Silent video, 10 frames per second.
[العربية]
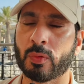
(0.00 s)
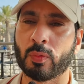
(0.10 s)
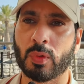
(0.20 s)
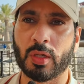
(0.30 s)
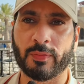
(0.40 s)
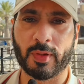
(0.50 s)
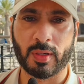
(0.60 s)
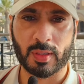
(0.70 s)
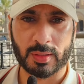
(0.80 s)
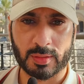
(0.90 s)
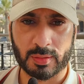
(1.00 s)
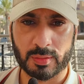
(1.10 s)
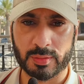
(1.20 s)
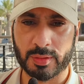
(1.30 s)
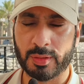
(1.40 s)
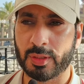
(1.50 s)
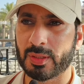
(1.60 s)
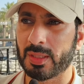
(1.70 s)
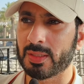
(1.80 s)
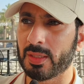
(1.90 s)
وفرغت شحنة
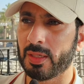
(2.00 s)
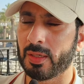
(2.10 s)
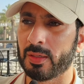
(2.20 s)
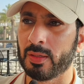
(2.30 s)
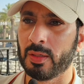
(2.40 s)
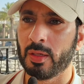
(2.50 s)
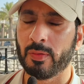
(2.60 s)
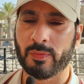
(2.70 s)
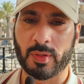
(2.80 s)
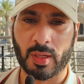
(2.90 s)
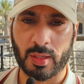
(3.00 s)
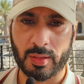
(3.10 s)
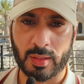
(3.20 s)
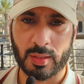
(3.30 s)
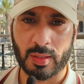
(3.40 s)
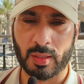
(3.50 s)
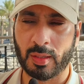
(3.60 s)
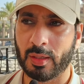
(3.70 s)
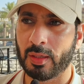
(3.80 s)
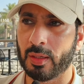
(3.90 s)
اسلحة في هذه
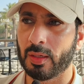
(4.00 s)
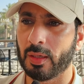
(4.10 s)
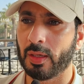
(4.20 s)
آه،